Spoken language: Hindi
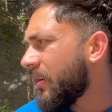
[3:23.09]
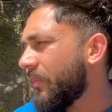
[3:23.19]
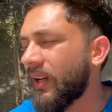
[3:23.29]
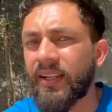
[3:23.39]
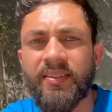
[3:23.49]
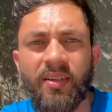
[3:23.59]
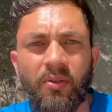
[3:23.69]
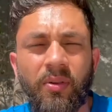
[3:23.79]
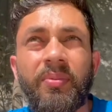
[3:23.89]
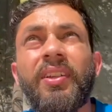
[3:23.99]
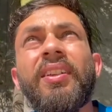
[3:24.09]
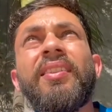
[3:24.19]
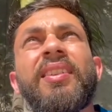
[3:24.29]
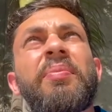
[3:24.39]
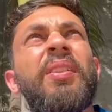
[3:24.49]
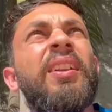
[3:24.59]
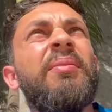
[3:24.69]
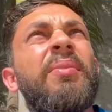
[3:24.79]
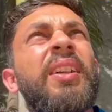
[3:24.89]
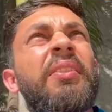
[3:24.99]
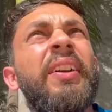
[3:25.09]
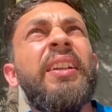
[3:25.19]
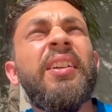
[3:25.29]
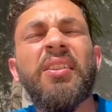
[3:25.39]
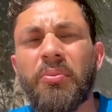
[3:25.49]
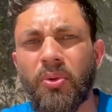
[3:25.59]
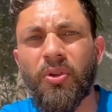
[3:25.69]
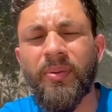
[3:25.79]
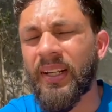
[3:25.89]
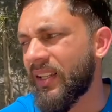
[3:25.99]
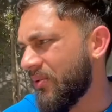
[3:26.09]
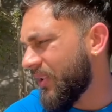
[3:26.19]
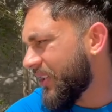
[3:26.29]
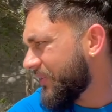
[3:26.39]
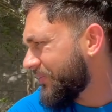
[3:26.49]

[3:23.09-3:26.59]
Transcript: बाकी चलो अभी 10-15 मिनट वेट करता हूँ भूख भी लगी हुई है